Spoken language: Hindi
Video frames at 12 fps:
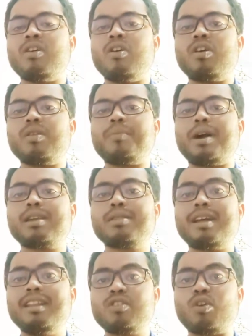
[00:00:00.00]
और
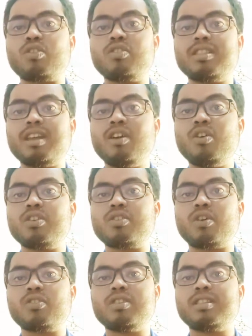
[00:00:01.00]
पाकिस्तान ने टॉस जीता है और
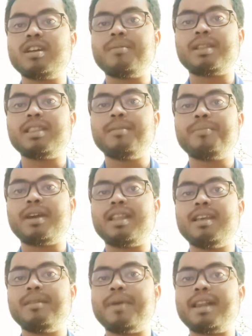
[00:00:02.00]
टॉस जीत कर मतलब
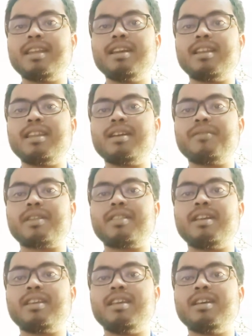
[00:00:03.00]
पहले बैटिंग करने का
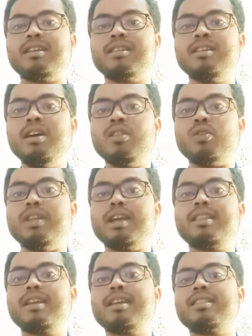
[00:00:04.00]
फैसला किया है तो
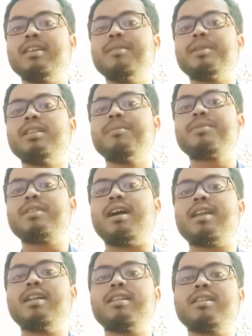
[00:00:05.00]
देखते कितने मतलब
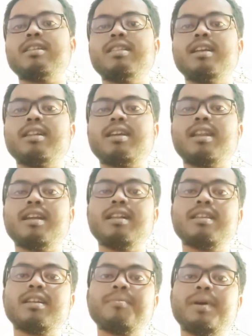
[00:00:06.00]
टारगेट कितने का
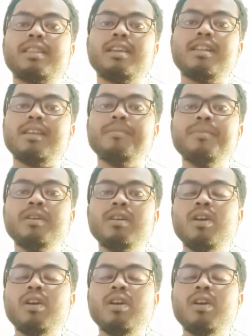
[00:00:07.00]
टारगेट रख पाती है टीम